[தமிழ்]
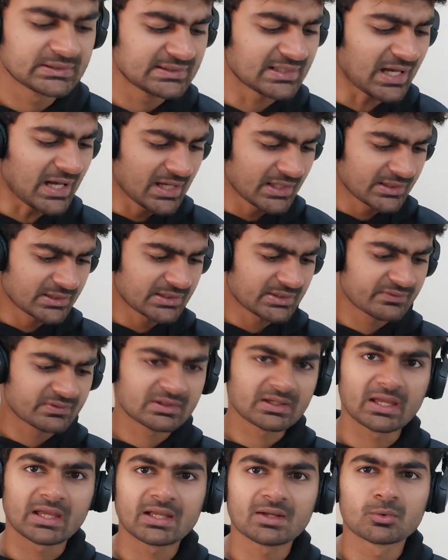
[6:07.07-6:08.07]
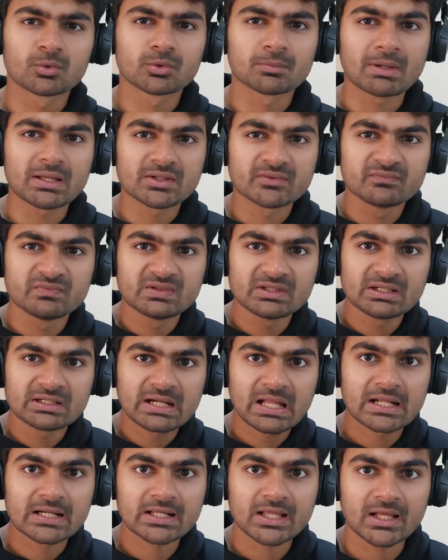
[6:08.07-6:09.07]
யாருங்க ஒரு மாதிரி
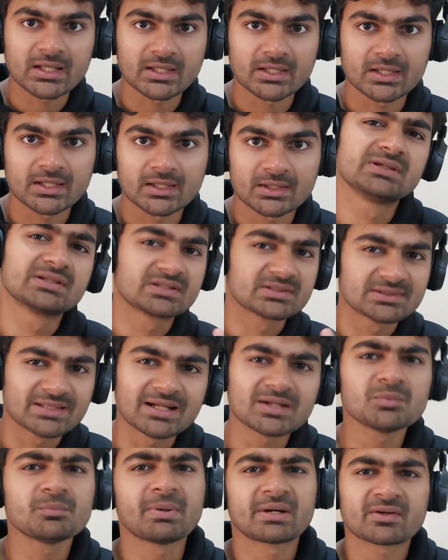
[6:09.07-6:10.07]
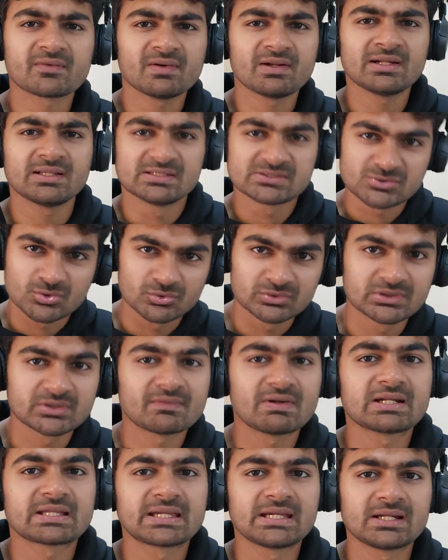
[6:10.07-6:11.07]
வீரடா இருக்காங்க இருந்தாலும் பரவாயில்ல சொந்த
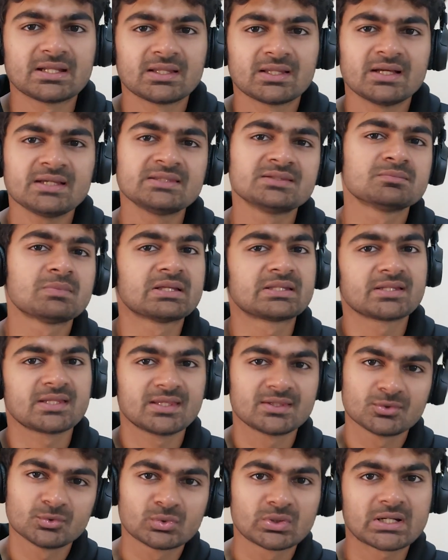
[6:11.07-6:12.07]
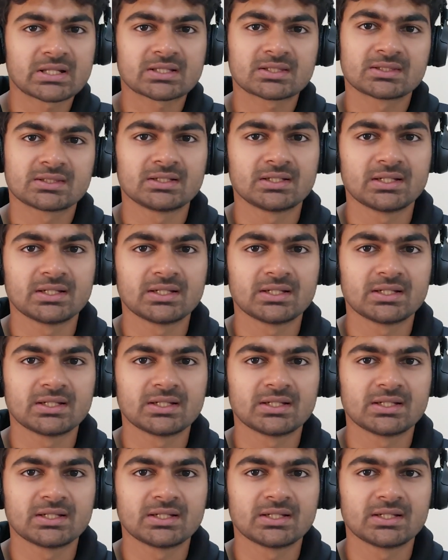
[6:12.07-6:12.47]
வாழ்க்கையில தான் இது மாதிரி எதுவும் நடக்குது